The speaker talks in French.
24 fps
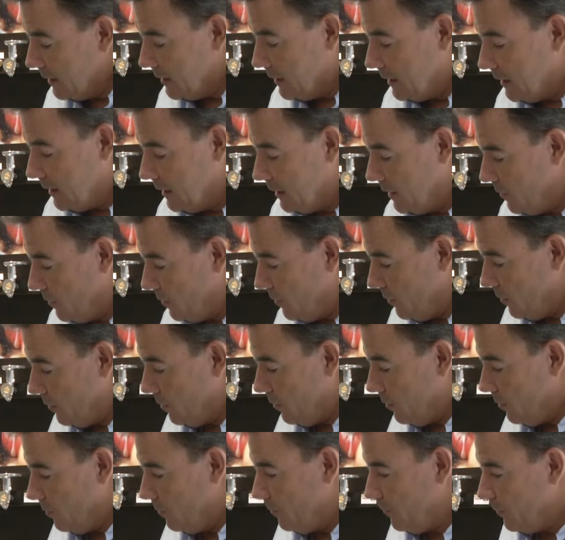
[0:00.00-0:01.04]
qui
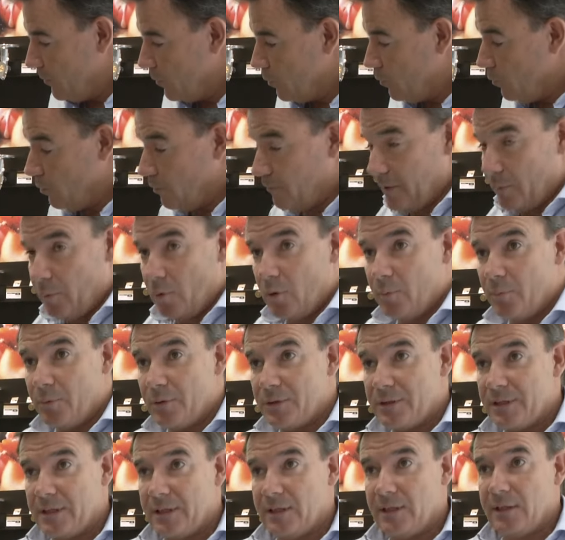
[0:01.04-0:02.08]
euh, donc va
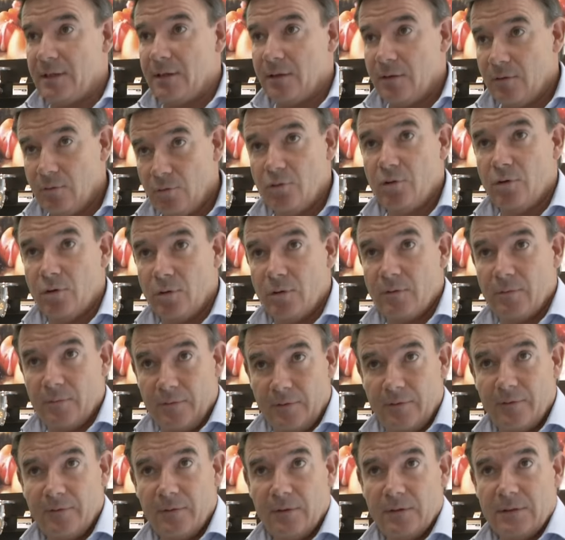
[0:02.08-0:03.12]
proposer deux
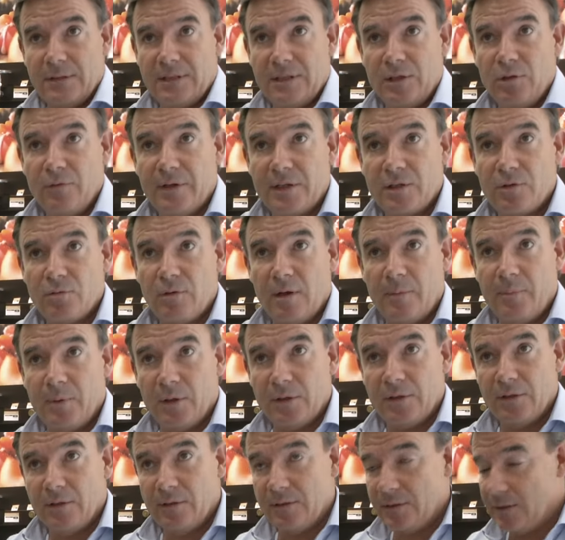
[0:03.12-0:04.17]
innovations
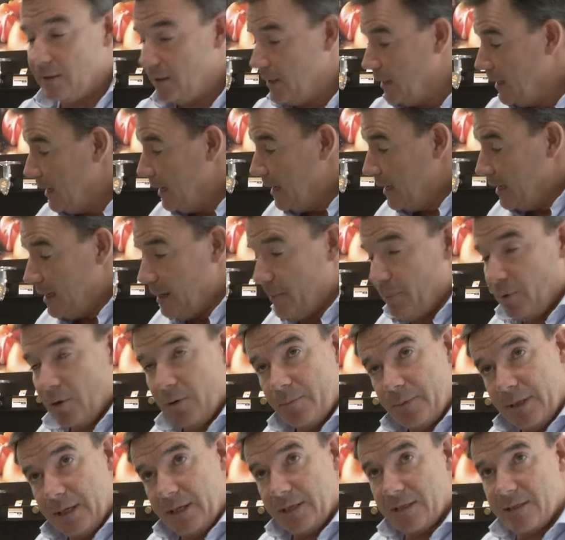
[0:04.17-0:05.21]
importantes. La
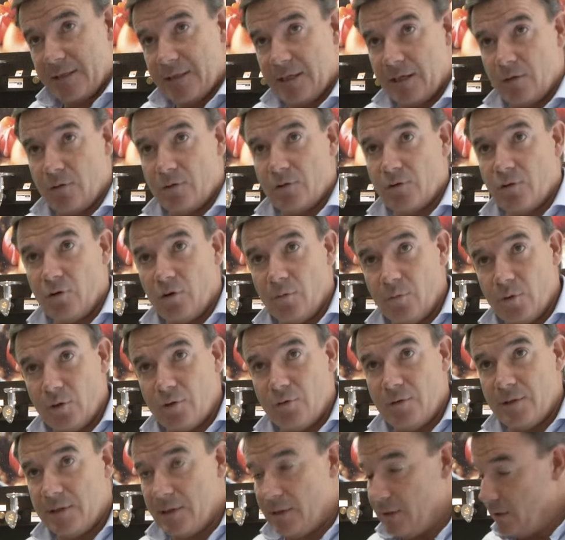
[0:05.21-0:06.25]
première, c'est que ce robot
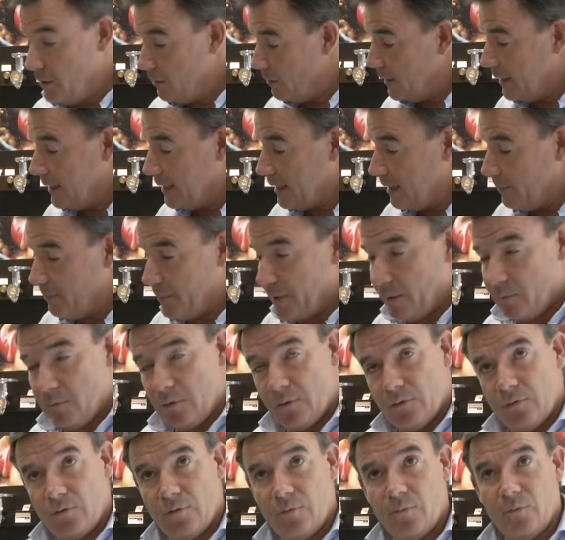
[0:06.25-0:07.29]
cuiseur est
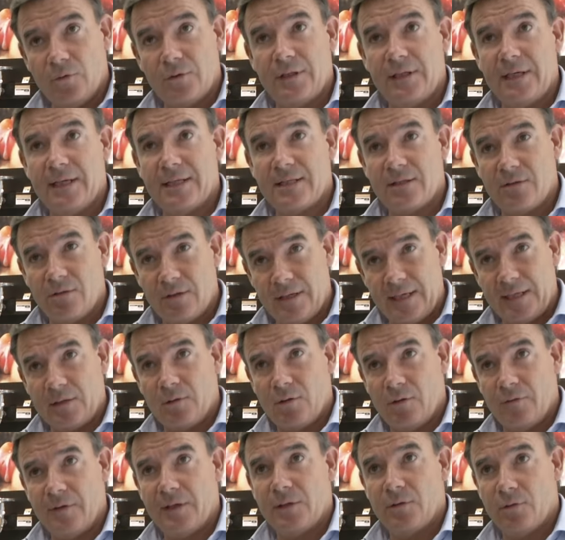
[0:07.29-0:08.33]
capable de monter à
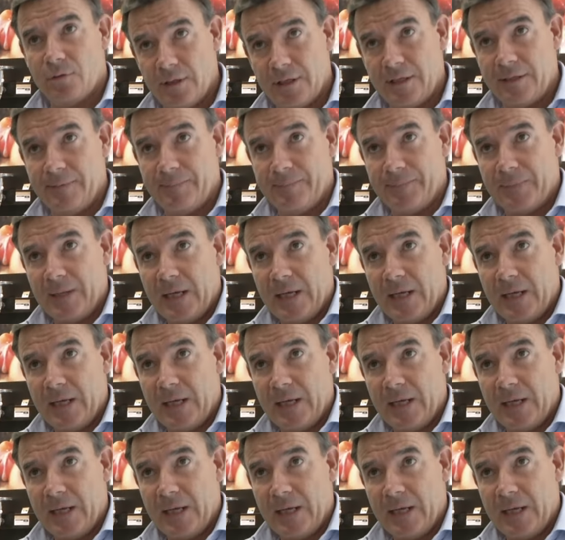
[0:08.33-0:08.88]
180 degrés.